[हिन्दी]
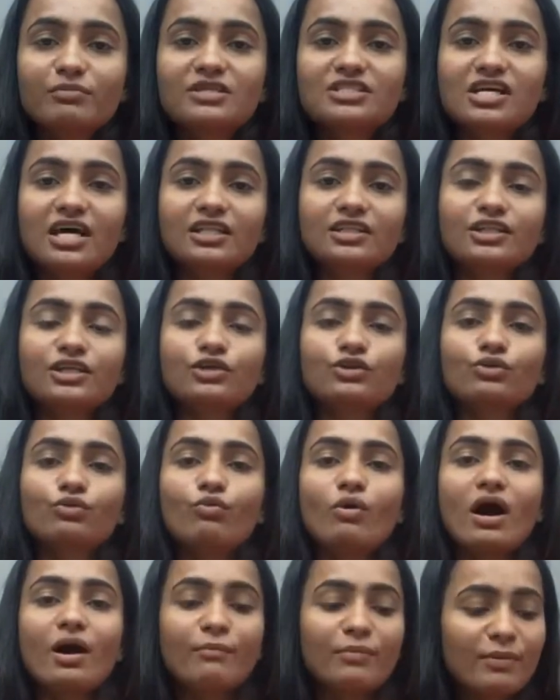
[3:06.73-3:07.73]
में जाते हैं
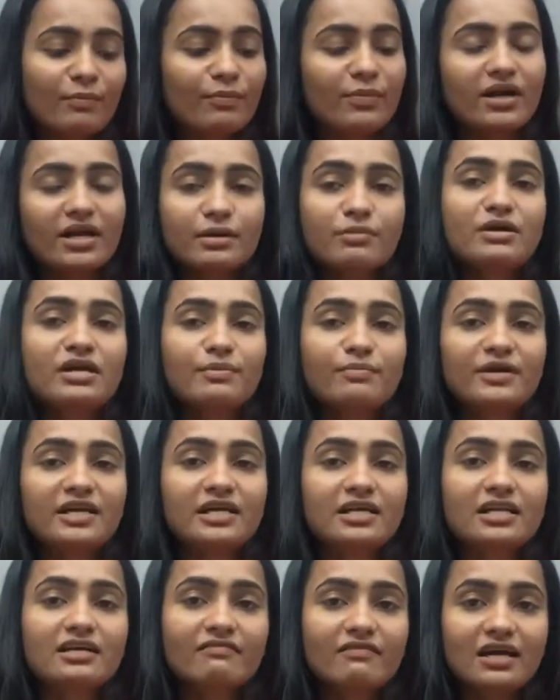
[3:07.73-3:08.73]
तो वहाँ पर बड़े बड़े
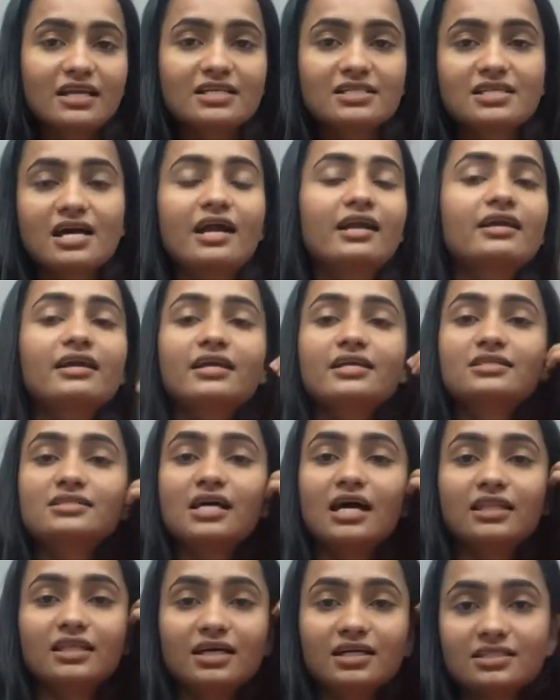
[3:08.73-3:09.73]
प्रिंटिंग वाली साड़ियाँ ही
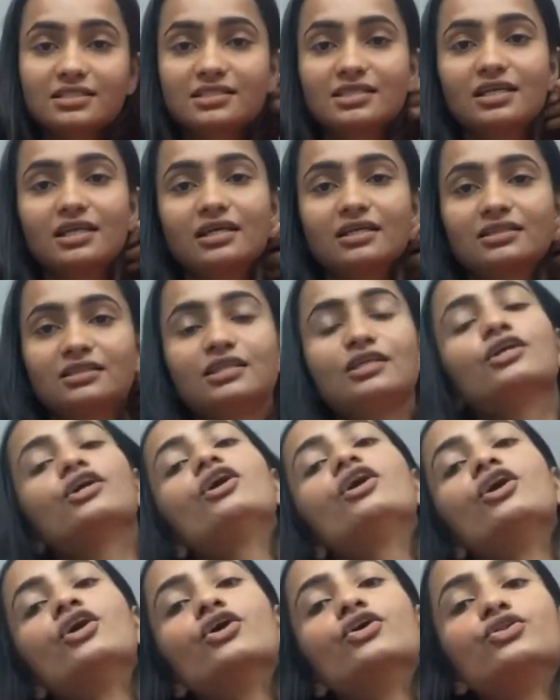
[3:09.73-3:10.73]
ज़्यादा अच्छी लगती
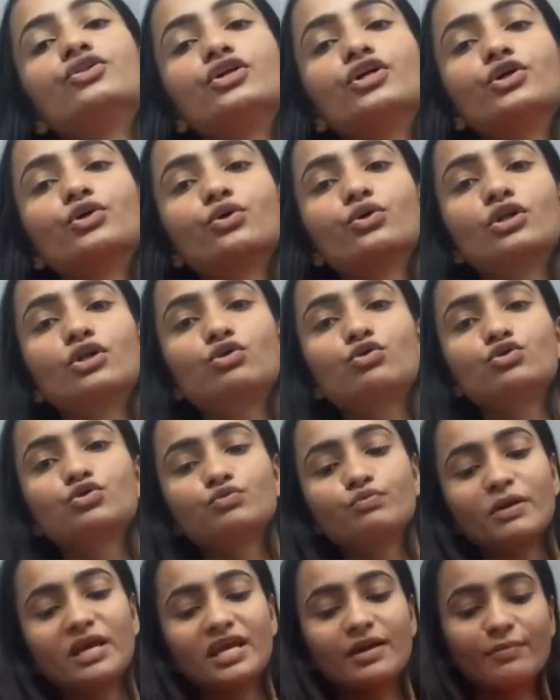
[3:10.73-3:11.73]
है तो ये टोटल
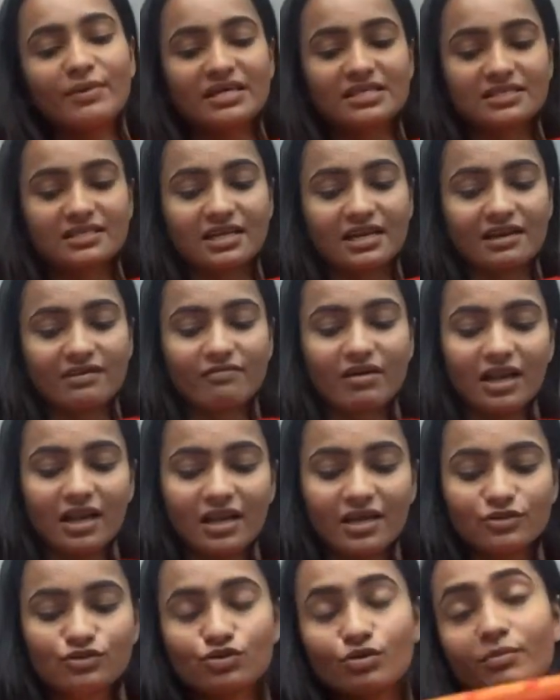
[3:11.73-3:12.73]
उस पर ही बेज रहने
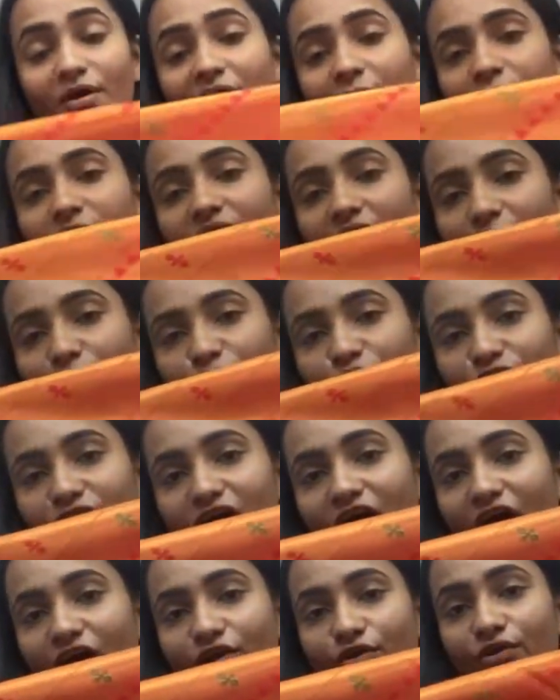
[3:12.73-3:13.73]
वाला है जो मैं अभी आपको
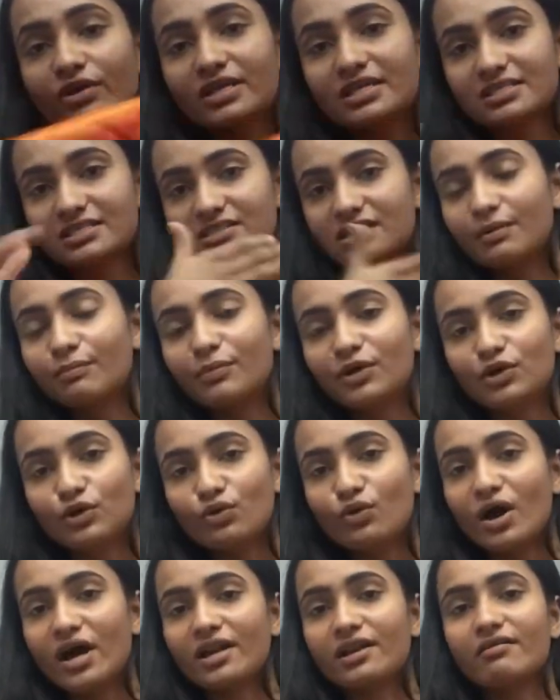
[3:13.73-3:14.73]
दिखा रही हूँ ये इसका
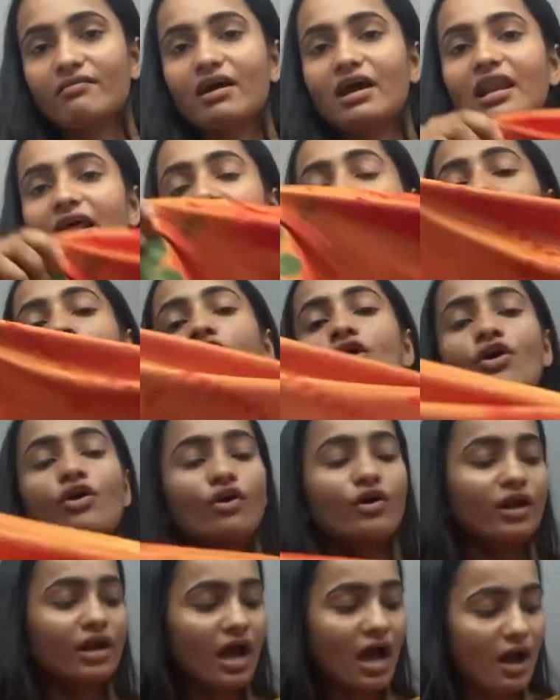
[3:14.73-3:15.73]
पल्लू आने वाला
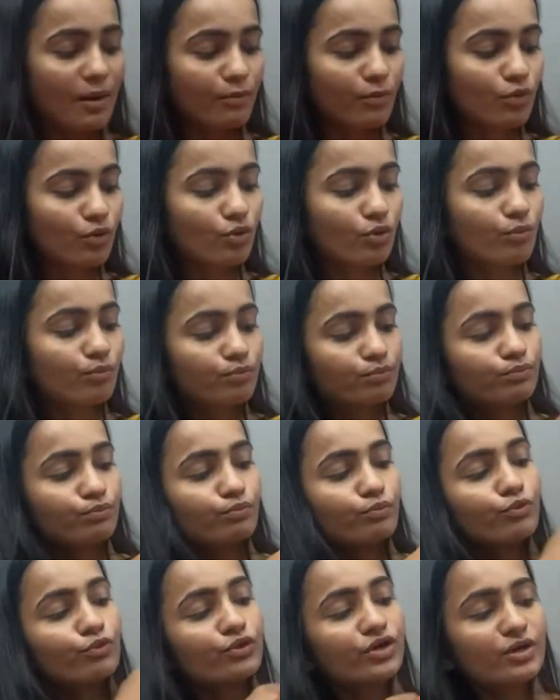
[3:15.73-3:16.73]
है और आपको
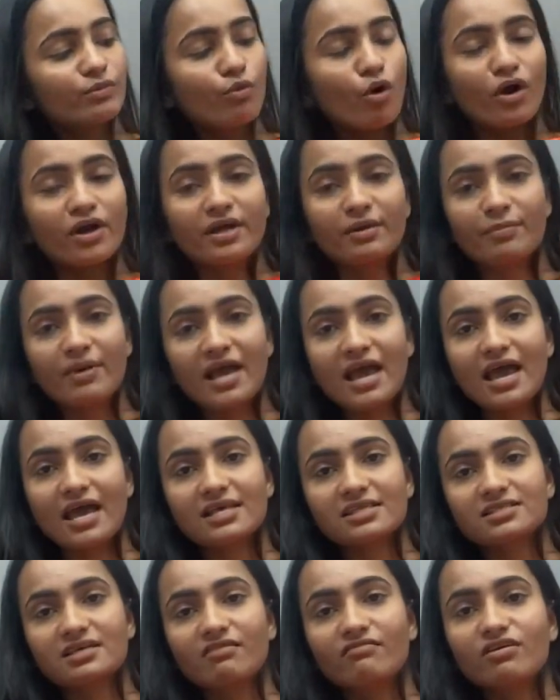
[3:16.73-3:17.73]
पूरी बॉडी पे
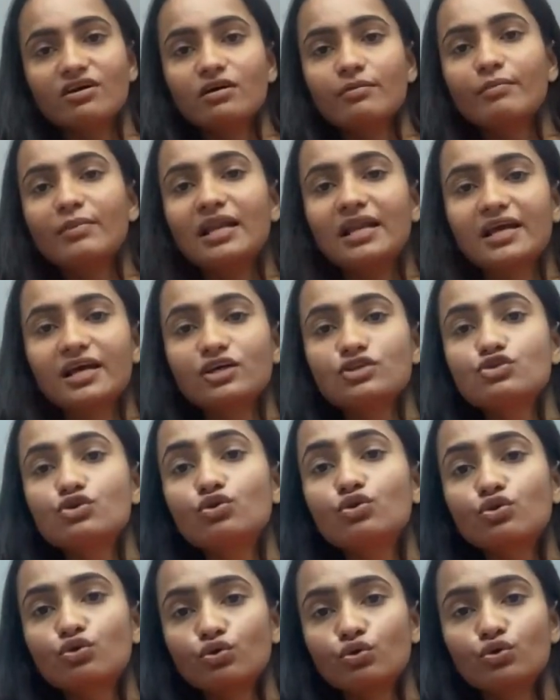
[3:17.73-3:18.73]
ऐसा वर्क मिलेगा
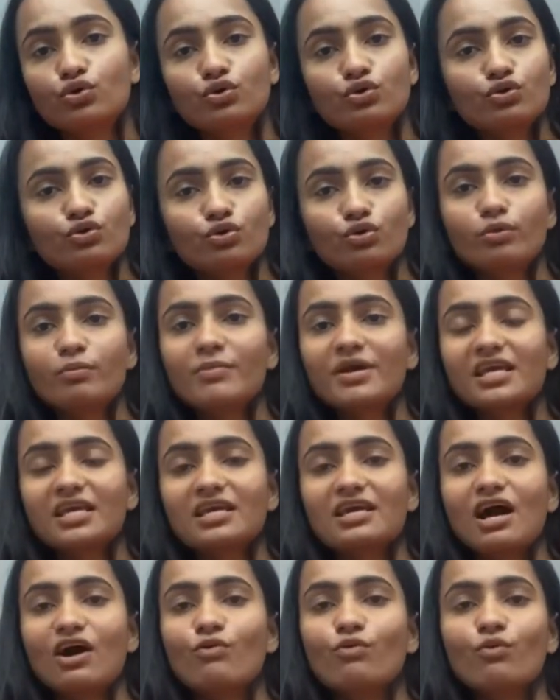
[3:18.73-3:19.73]
जो टोन टू टोन में
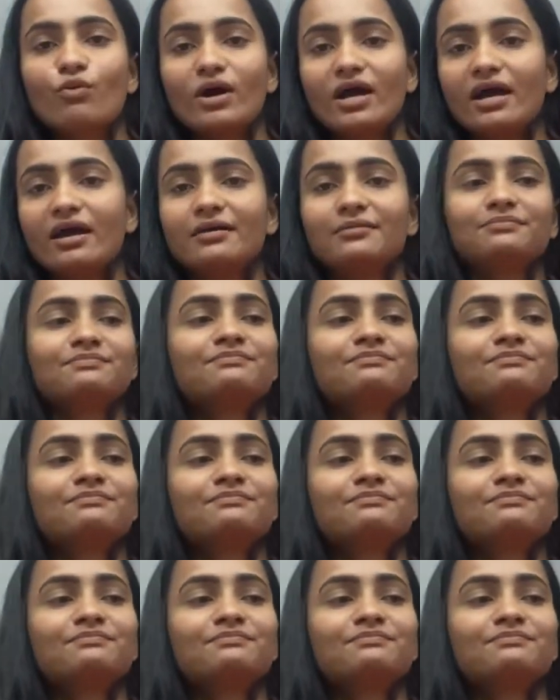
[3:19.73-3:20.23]
किया हुआ है